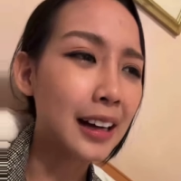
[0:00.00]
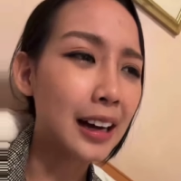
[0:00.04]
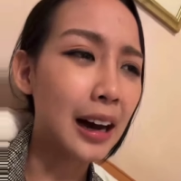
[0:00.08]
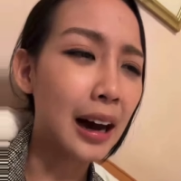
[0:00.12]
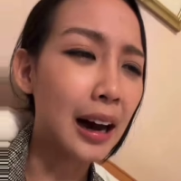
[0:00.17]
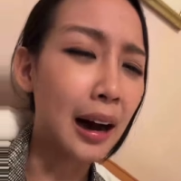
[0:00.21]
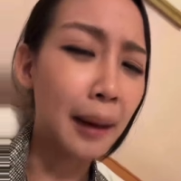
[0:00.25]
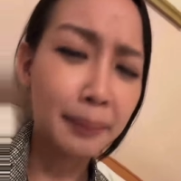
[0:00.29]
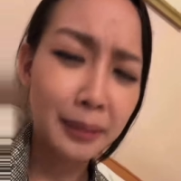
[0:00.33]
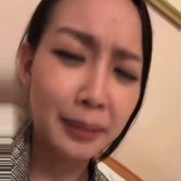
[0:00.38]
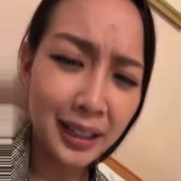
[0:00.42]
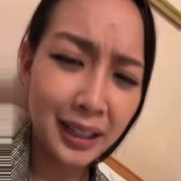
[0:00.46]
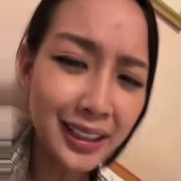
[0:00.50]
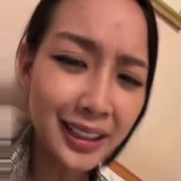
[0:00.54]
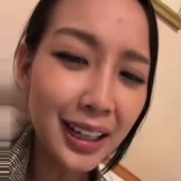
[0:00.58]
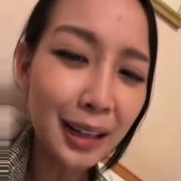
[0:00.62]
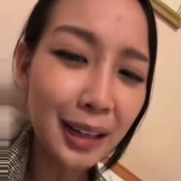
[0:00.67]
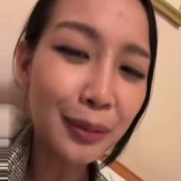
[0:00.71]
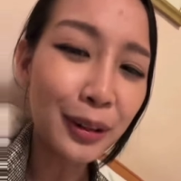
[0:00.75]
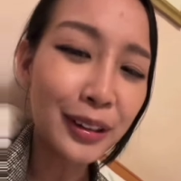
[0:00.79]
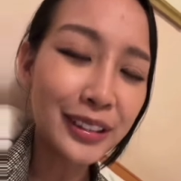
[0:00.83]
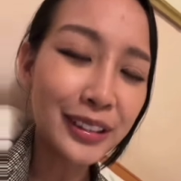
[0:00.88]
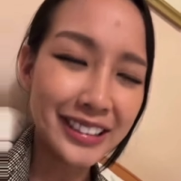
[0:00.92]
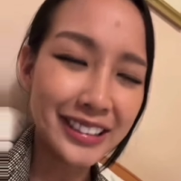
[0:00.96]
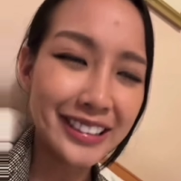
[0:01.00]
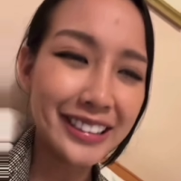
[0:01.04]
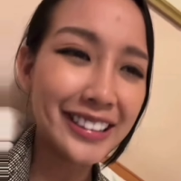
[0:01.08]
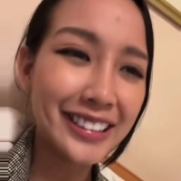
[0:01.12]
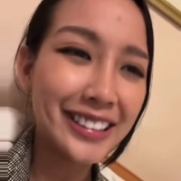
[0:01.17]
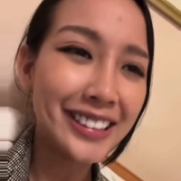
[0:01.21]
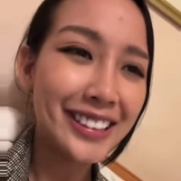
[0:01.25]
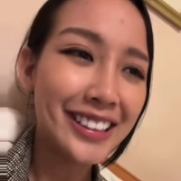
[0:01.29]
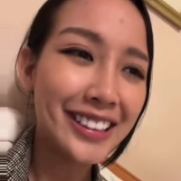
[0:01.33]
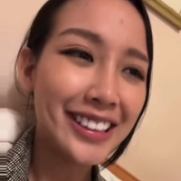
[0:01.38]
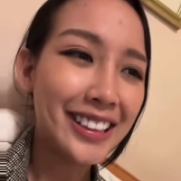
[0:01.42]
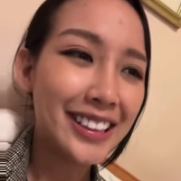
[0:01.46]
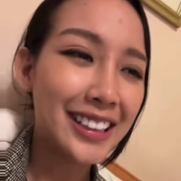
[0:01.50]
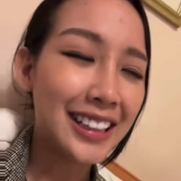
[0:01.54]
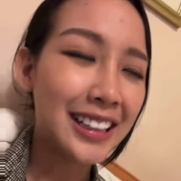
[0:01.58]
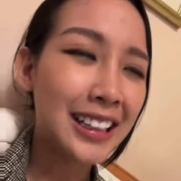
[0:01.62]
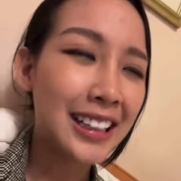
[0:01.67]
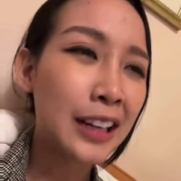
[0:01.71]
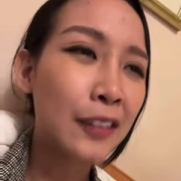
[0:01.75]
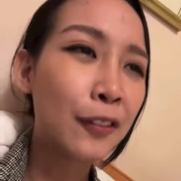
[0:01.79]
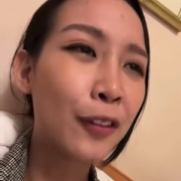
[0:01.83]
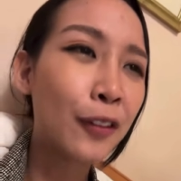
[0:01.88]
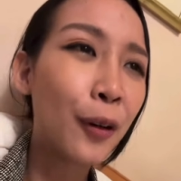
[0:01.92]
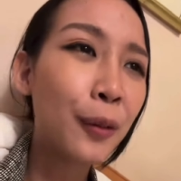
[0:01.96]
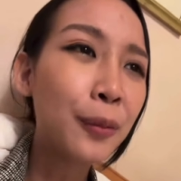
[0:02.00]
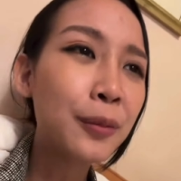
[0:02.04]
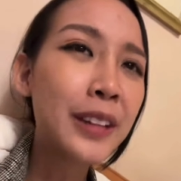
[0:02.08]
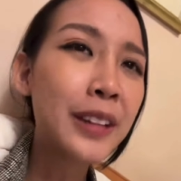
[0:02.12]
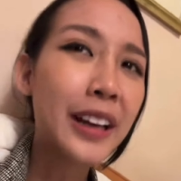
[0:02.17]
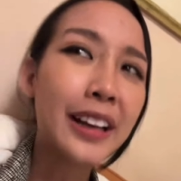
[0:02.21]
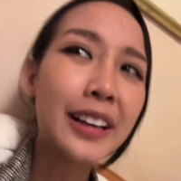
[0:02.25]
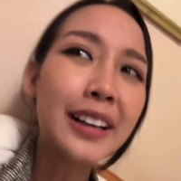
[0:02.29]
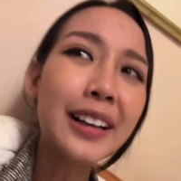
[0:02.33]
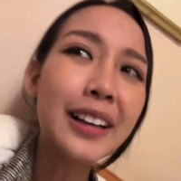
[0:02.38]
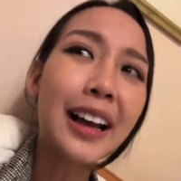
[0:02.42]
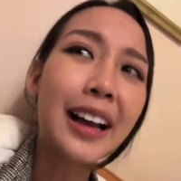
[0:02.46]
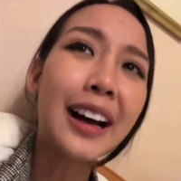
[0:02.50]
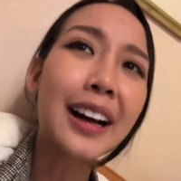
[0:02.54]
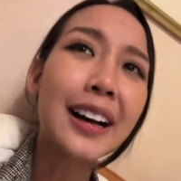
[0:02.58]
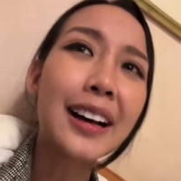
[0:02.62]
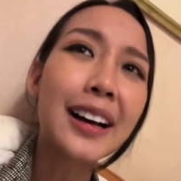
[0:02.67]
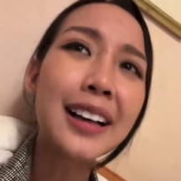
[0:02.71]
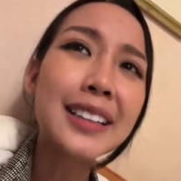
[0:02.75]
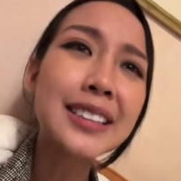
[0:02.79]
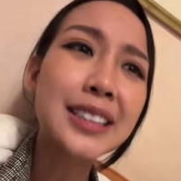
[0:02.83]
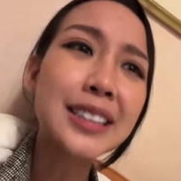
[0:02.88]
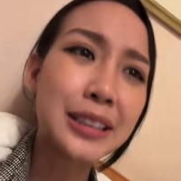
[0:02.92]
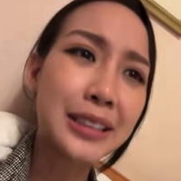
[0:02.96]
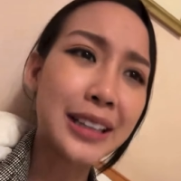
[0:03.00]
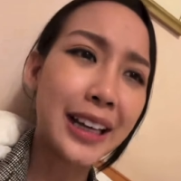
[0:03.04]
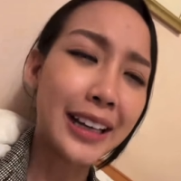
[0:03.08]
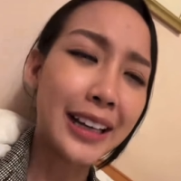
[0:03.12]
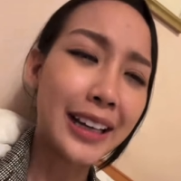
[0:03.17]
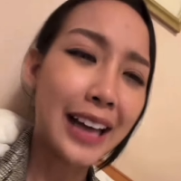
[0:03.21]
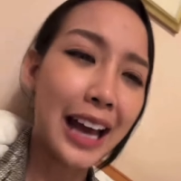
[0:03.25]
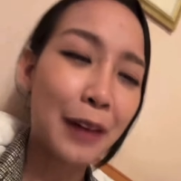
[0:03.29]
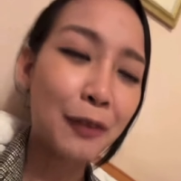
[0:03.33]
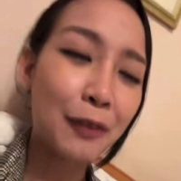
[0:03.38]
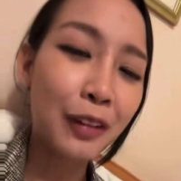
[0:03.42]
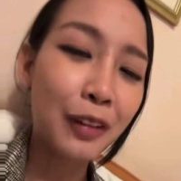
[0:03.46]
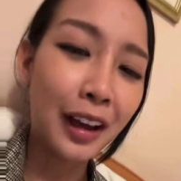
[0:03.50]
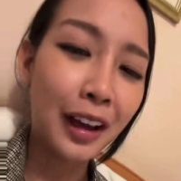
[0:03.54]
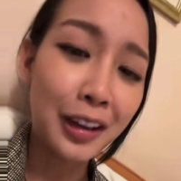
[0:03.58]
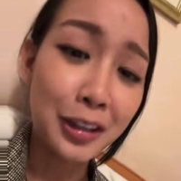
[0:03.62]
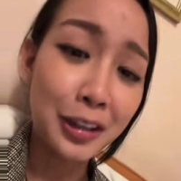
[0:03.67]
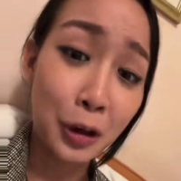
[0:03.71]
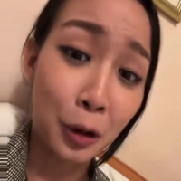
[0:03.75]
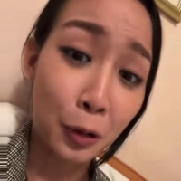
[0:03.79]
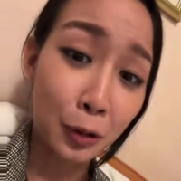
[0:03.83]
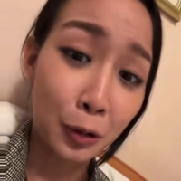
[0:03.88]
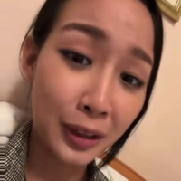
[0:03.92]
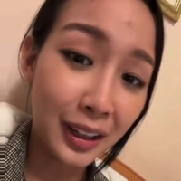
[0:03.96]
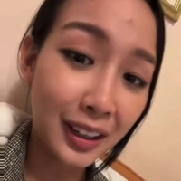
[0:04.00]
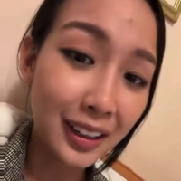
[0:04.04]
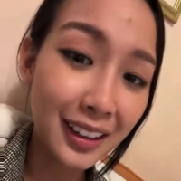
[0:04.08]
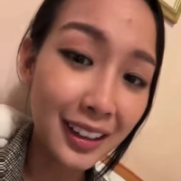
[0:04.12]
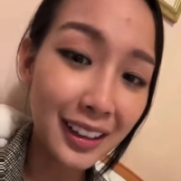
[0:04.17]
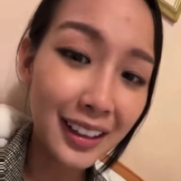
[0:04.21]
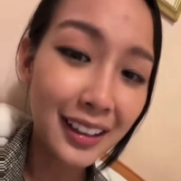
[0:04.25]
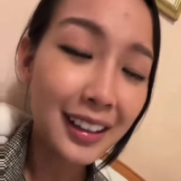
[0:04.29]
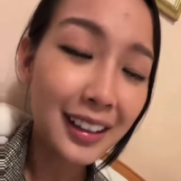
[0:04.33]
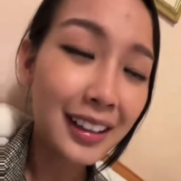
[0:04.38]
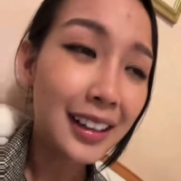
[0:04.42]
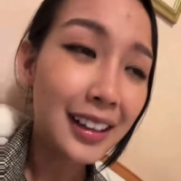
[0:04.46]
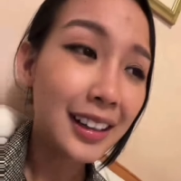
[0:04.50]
hợp lý á mọi người tại vì vốn dĩ là cái sự nhạy cảm về cái chỗ đứng á